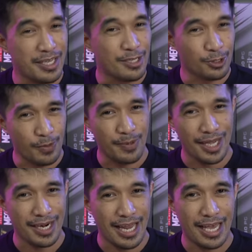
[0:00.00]

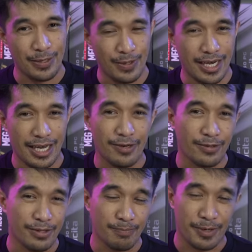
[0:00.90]
Sobrang layo na nga
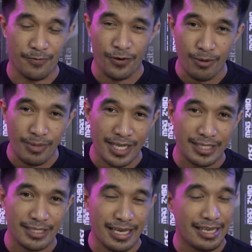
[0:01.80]
nung
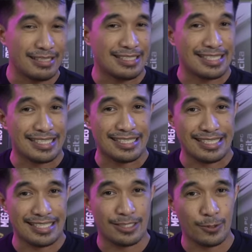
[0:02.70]
performance and
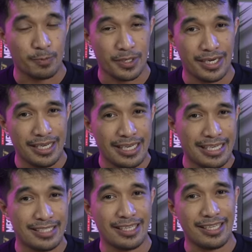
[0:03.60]
1660 Super
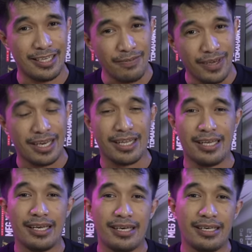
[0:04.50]
is that even
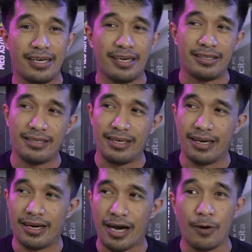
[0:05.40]
uh, the
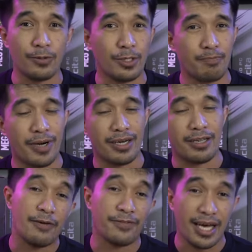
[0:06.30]
uh, counterpart.
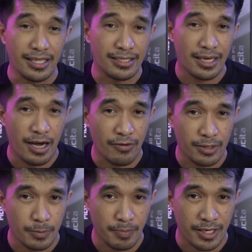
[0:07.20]
If that is the
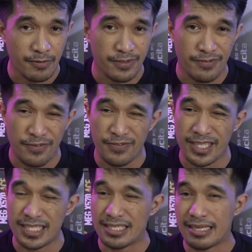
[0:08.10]
counterpart of the
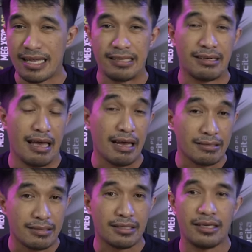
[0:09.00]
5600
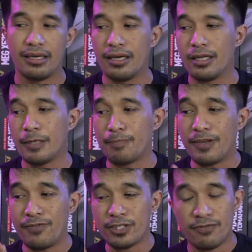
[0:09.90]
XT na
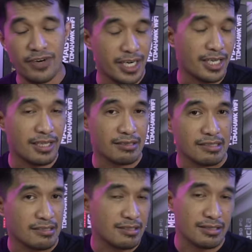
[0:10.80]
previous variant ng
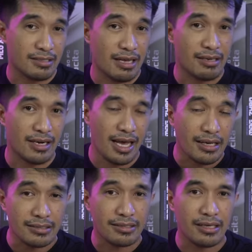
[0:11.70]
6600
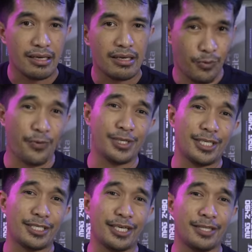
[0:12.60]
XT, we will
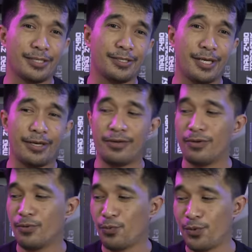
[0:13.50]
just settle then
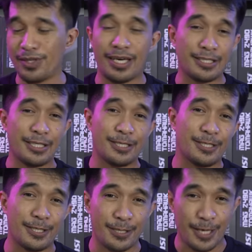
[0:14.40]
with a
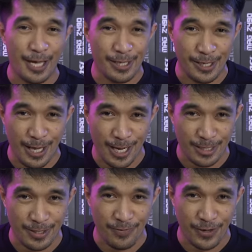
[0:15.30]
6600
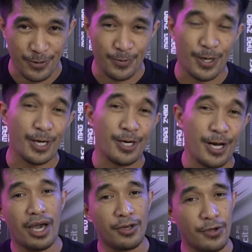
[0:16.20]
XT video card,
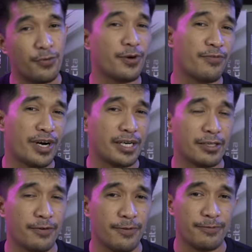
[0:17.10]
a newer
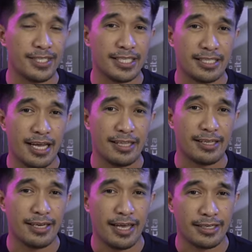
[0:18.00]
variant of 5600
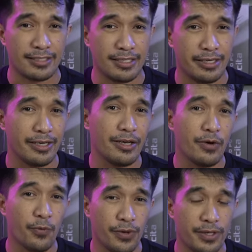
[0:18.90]
XT
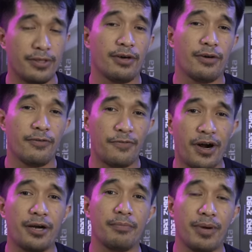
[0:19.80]
with
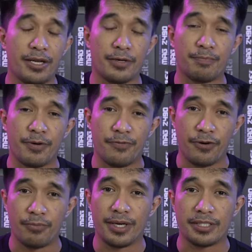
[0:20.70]
far better
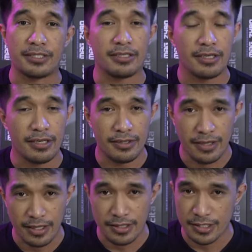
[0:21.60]
performance
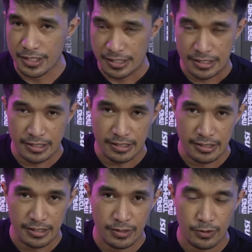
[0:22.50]
than the
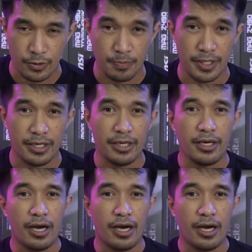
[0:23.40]
1660 Super.